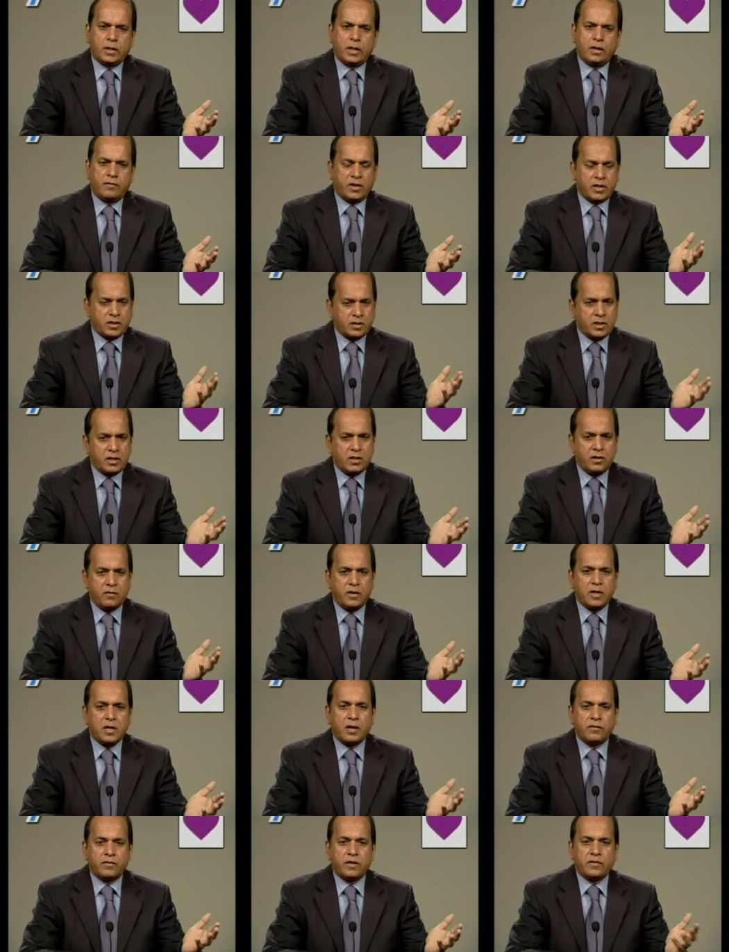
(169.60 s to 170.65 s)
avec ce qui
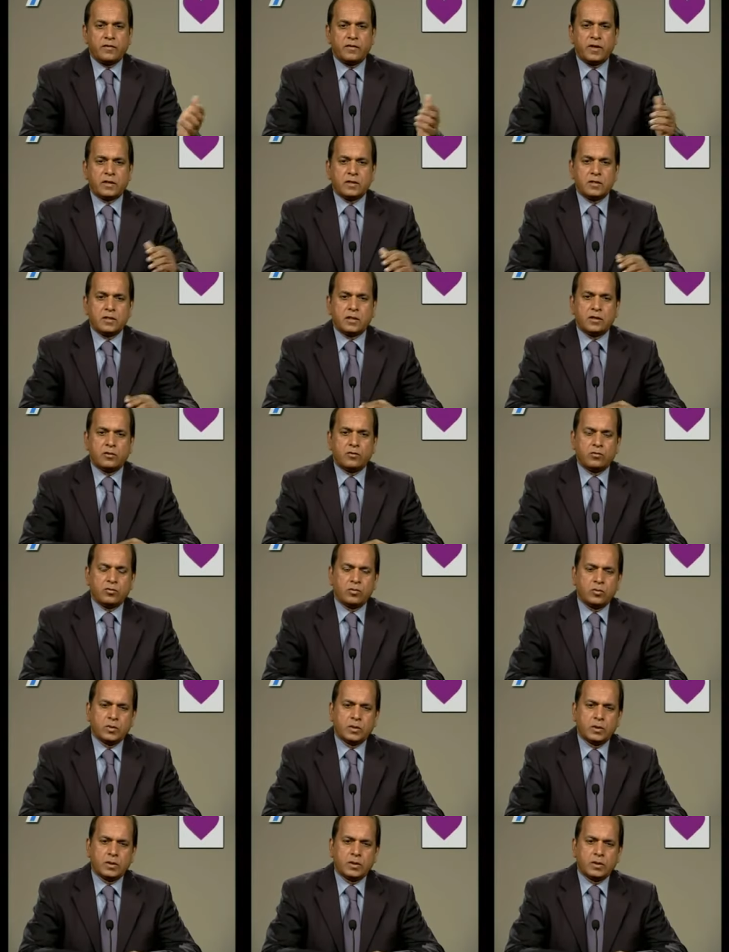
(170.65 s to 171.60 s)
veut dit dire nous.